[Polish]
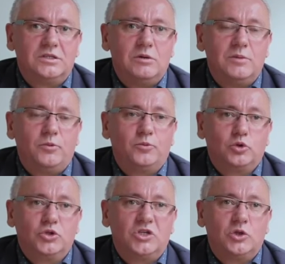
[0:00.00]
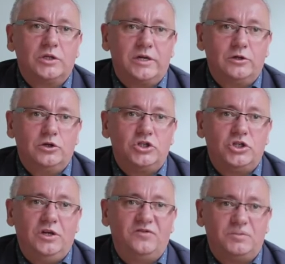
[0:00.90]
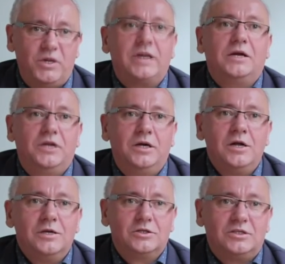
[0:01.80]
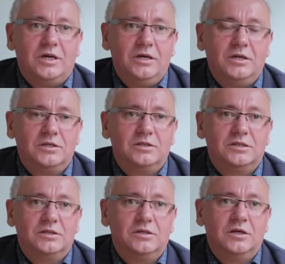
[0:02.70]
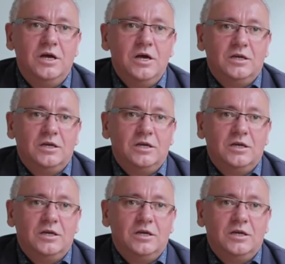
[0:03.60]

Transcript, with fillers: całe poczucie solidarności i wspierania zostaje y, y,